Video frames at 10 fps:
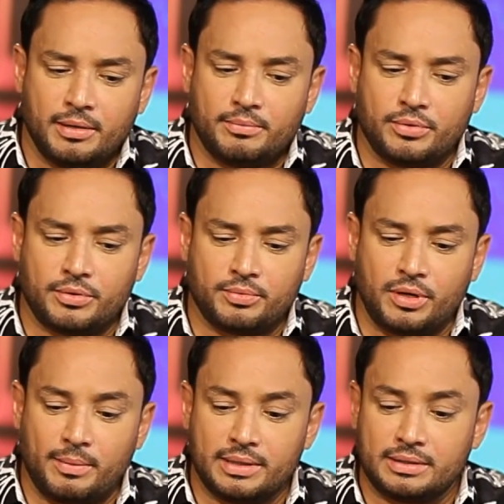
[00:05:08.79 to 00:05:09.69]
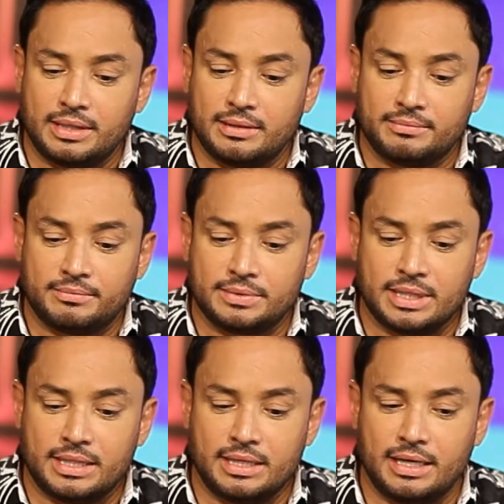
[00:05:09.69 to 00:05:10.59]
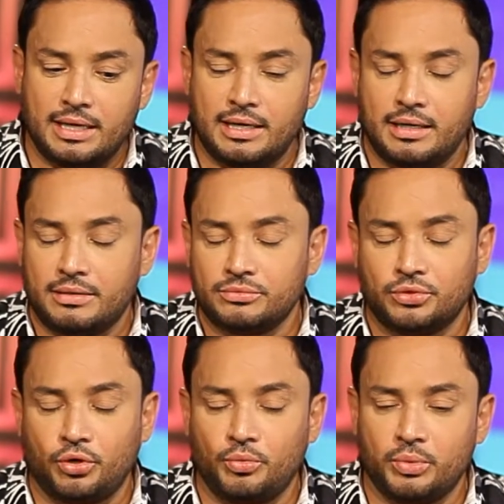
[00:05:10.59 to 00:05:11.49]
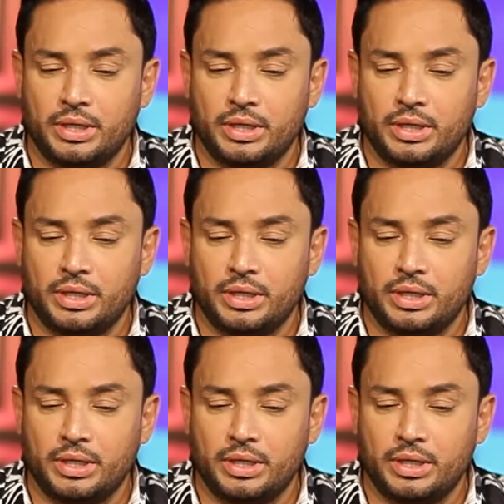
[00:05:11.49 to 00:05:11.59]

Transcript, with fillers: por, la mente, sería un dolor muy